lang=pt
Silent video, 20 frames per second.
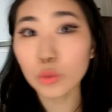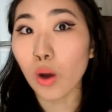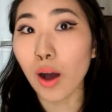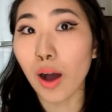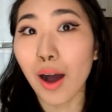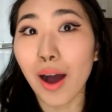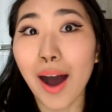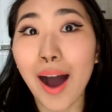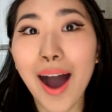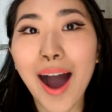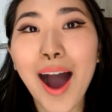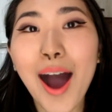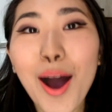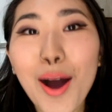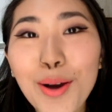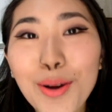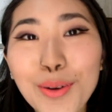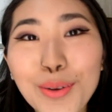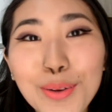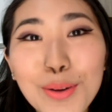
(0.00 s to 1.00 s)

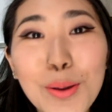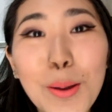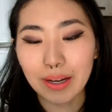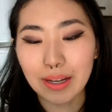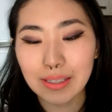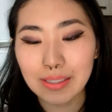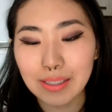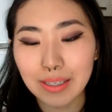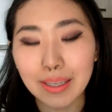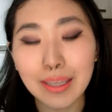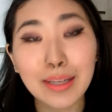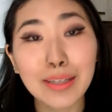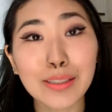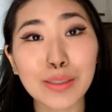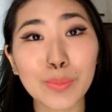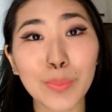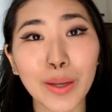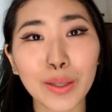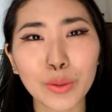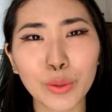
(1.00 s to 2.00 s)
Uau! Parece
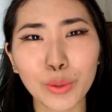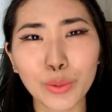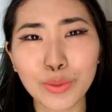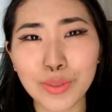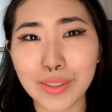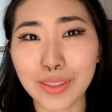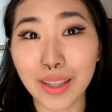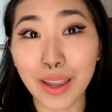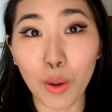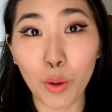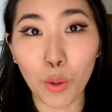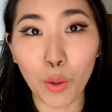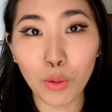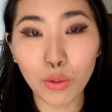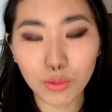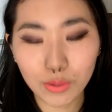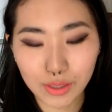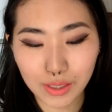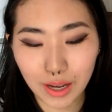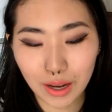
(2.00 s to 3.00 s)
aqueles batons
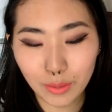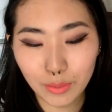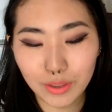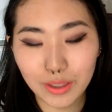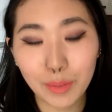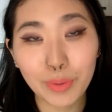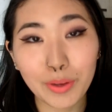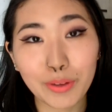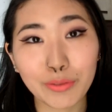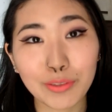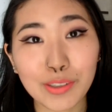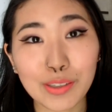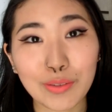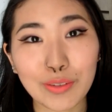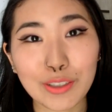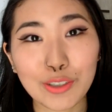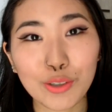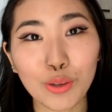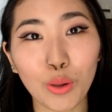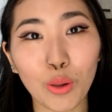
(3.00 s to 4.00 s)
neon, sabe? Dá pra você
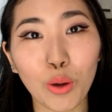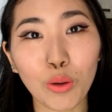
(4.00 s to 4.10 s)
ver de